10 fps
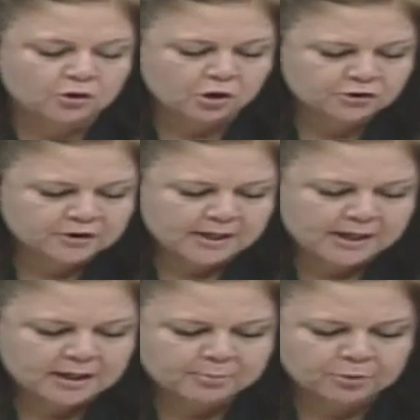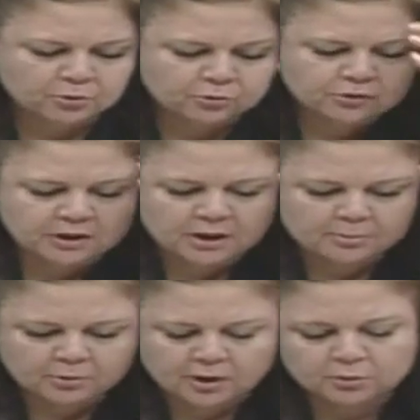solo será reproducida
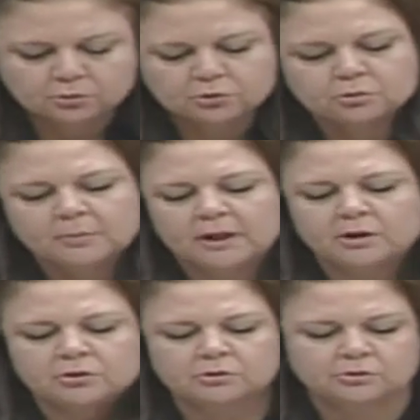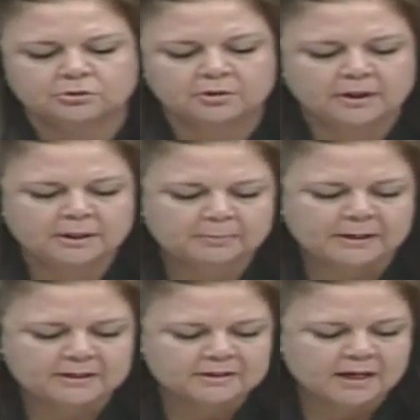por algunos medios
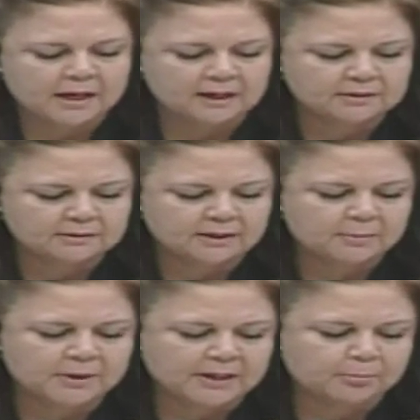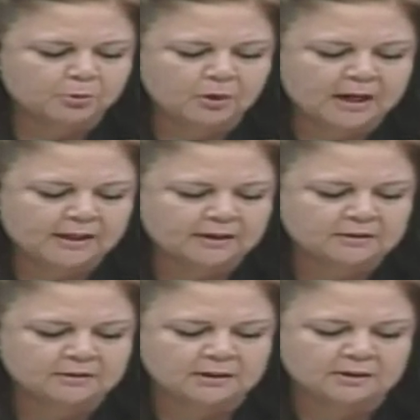imparciales y manipulada a
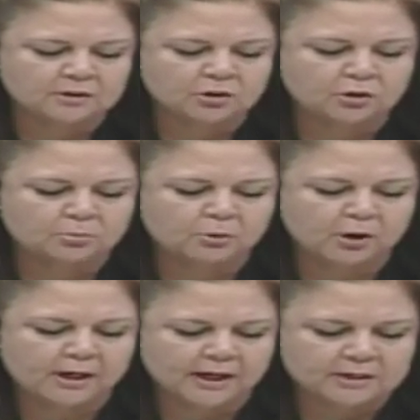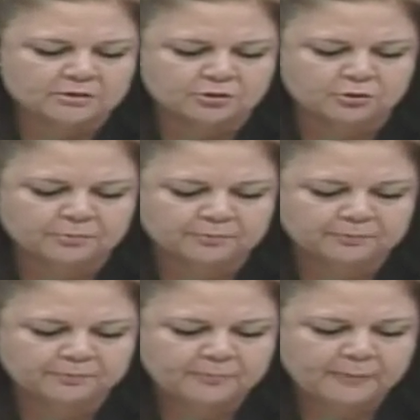discreción por el resto
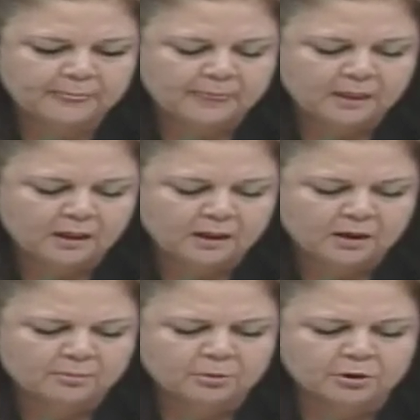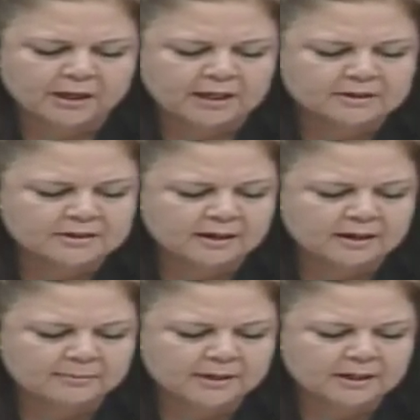por quienes
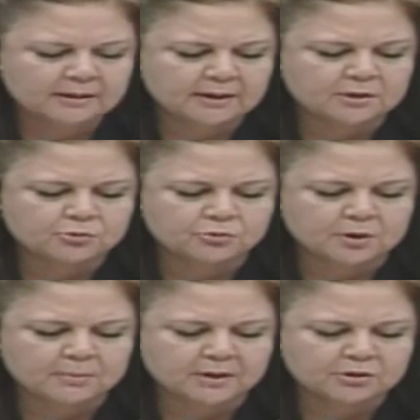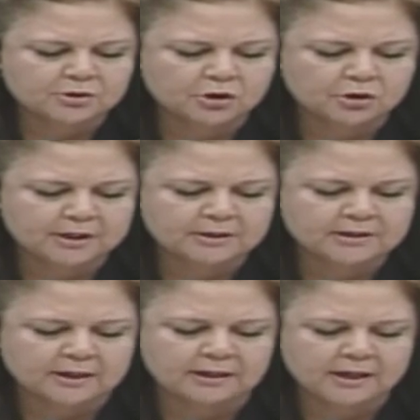celebran que sus inversiones
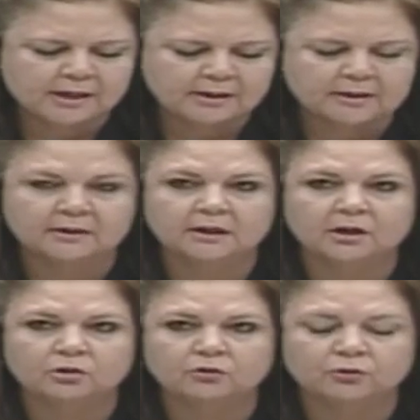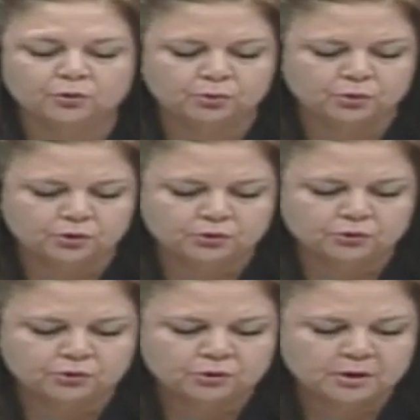seguirán rindiendo
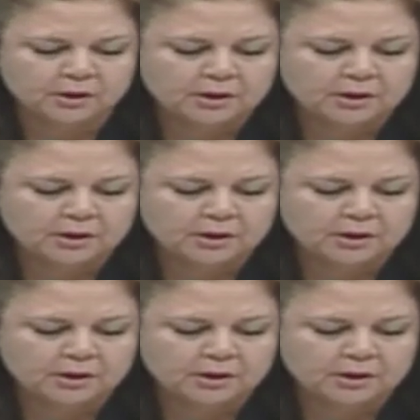frutos